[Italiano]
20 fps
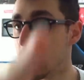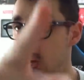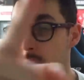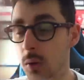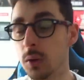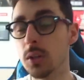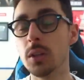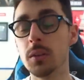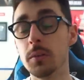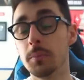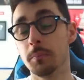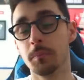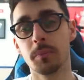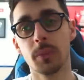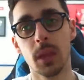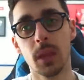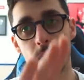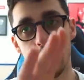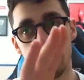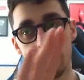Quindi
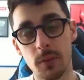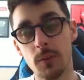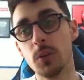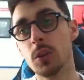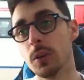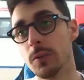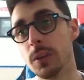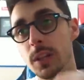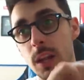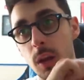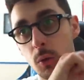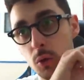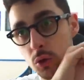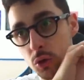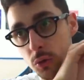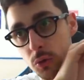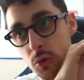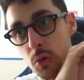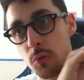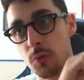vi invito a vedere
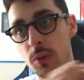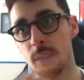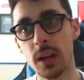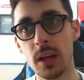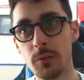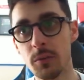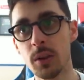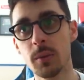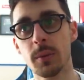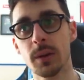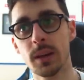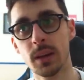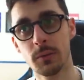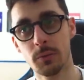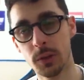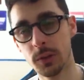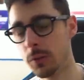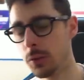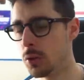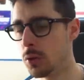questo video fino alla fine perché a
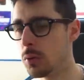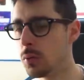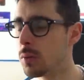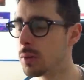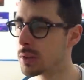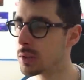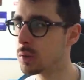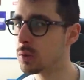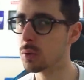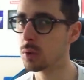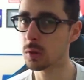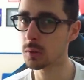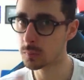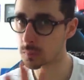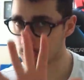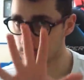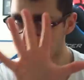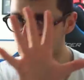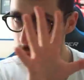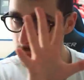fine video comunque
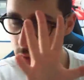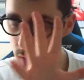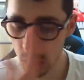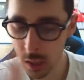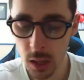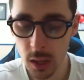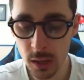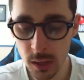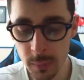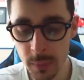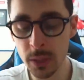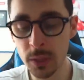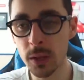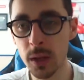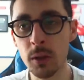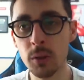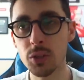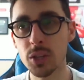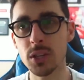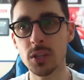saluto riprendo
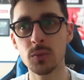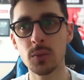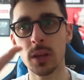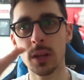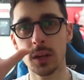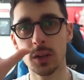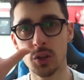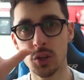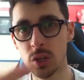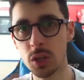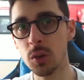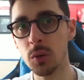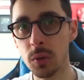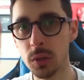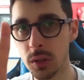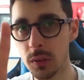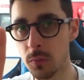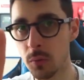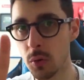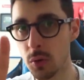da oggi a salutare 5
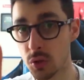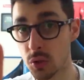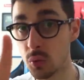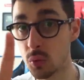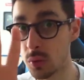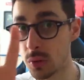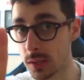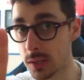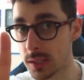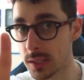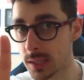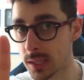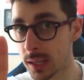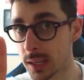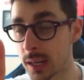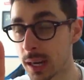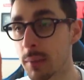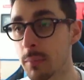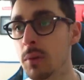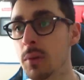di voi su
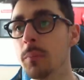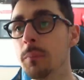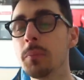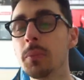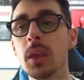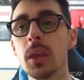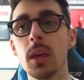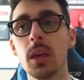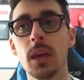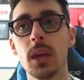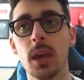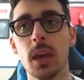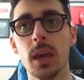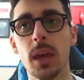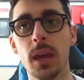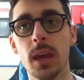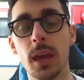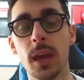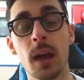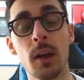Instagram
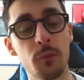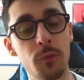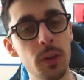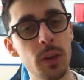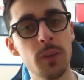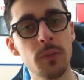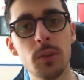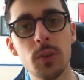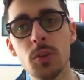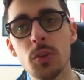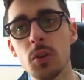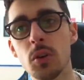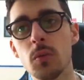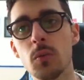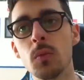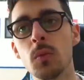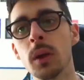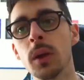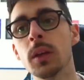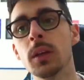e a fine video
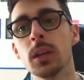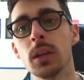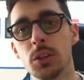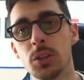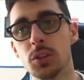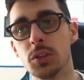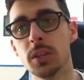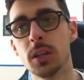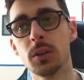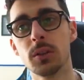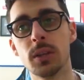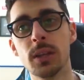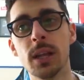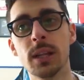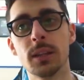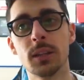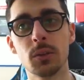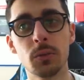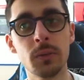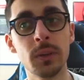comunque ci saranno delle
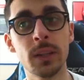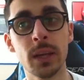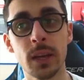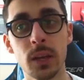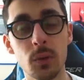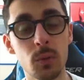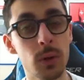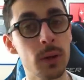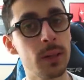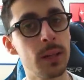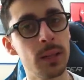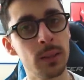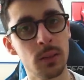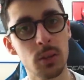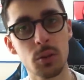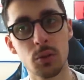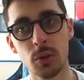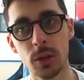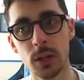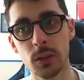altre novità
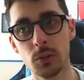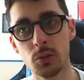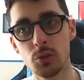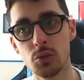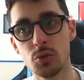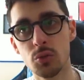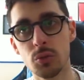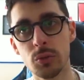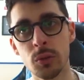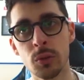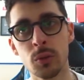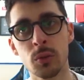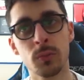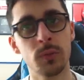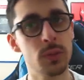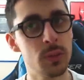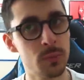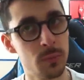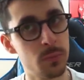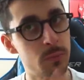riguardanti Ronaldo Junior
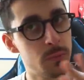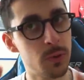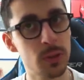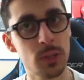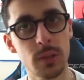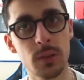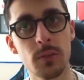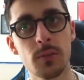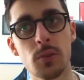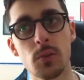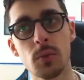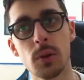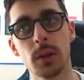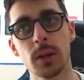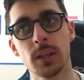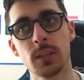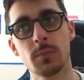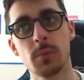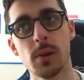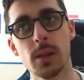forse vi farò
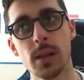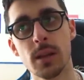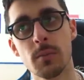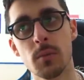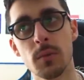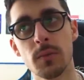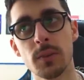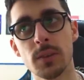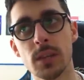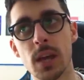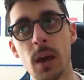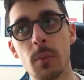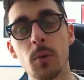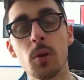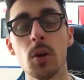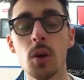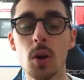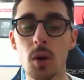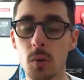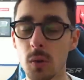qualche spoiler, ma
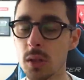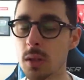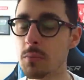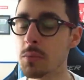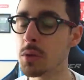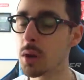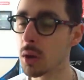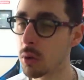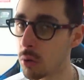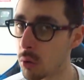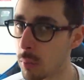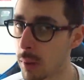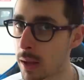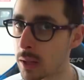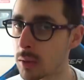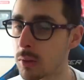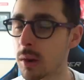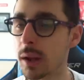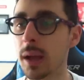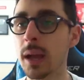vediamo quindi mi
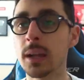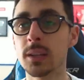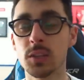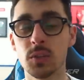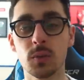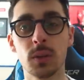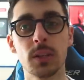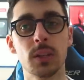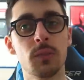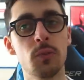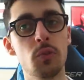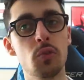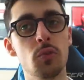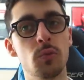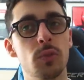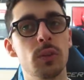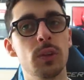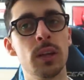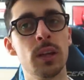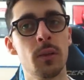raccomando ragazzi guardate il video
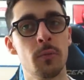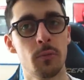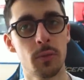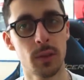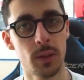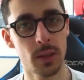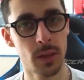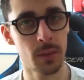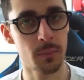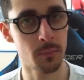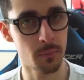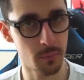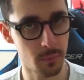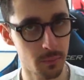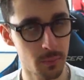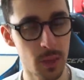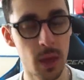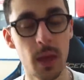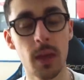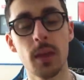fino alla fine
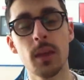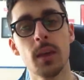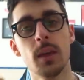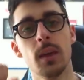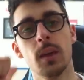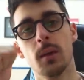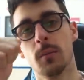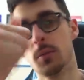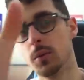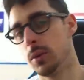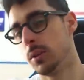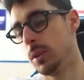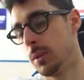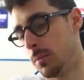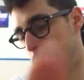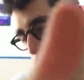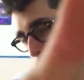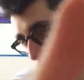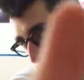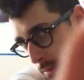eh?
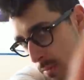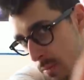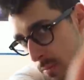quindi un bel